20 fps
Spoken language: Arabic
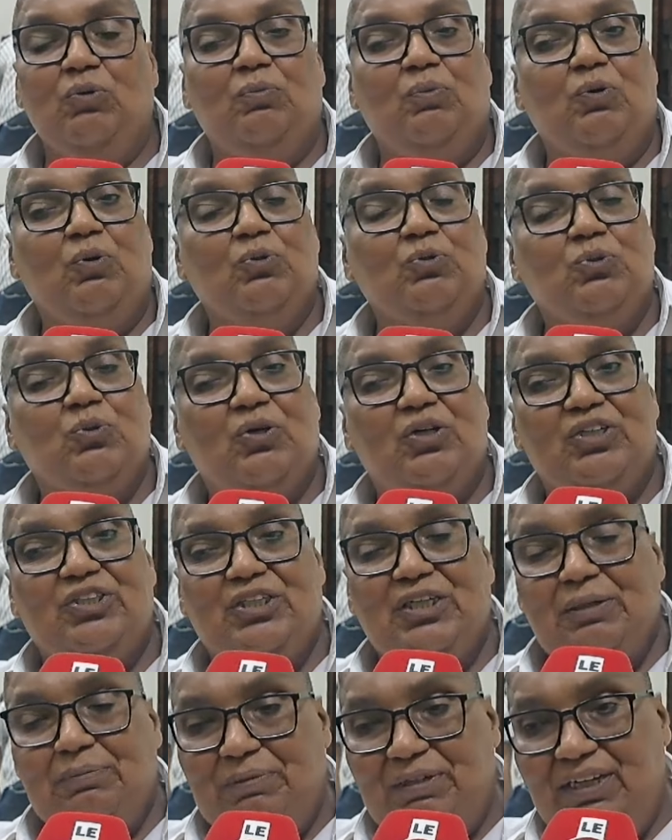بحضور
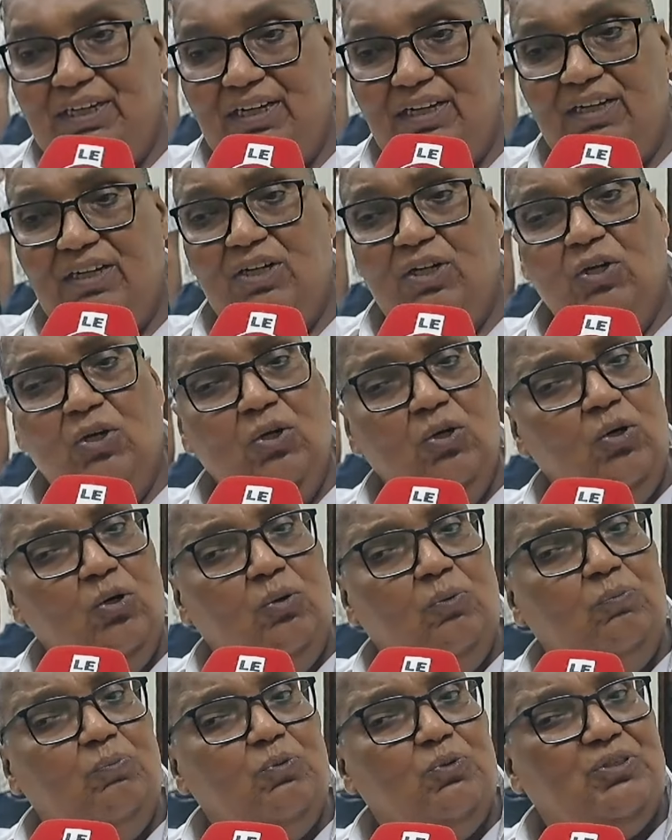الجميع
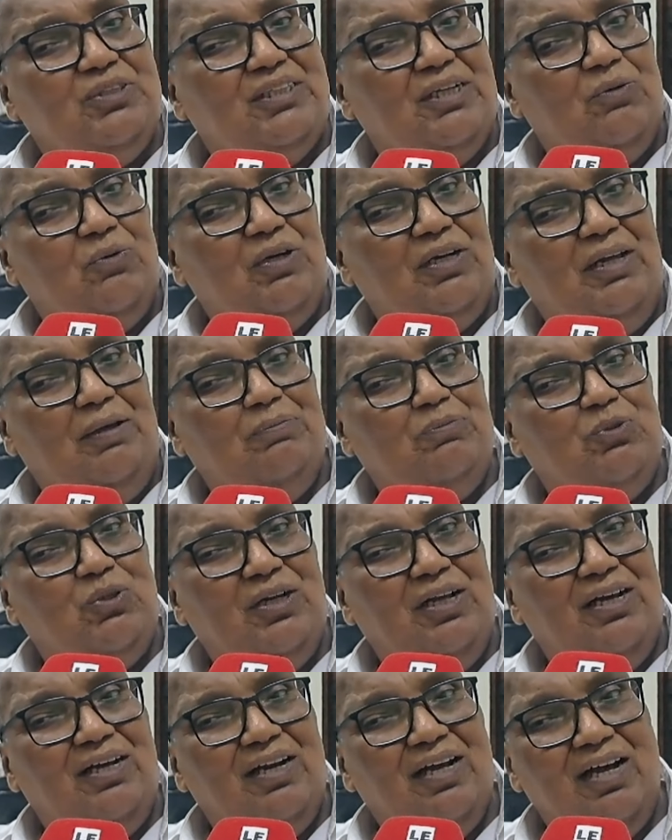وبمستوى الحمد
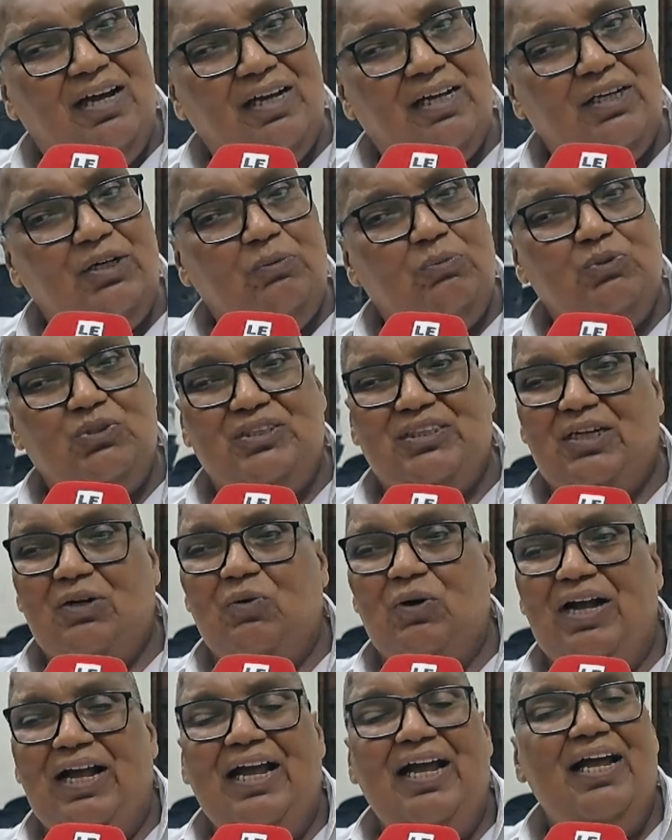لله راقي
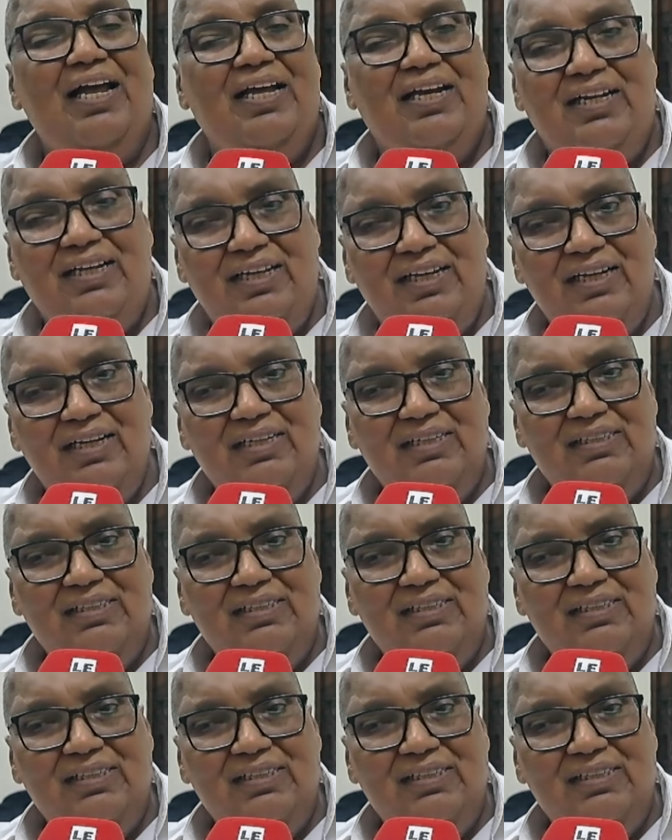ومستوى عالي